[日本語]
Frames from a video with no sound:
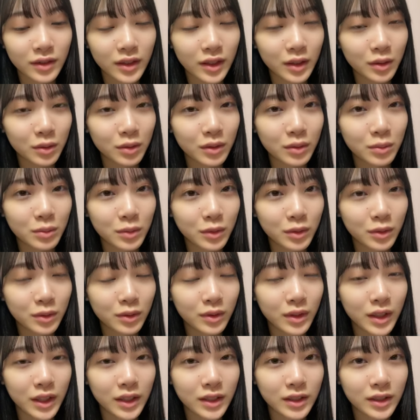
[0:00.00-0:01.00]
青はもう
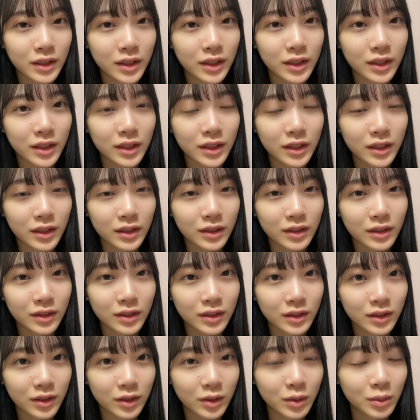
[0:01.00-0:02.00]
完全に
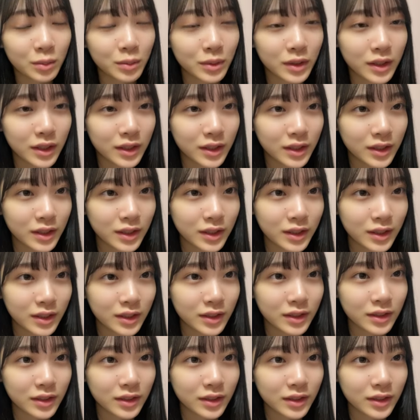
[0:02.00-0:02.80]
友達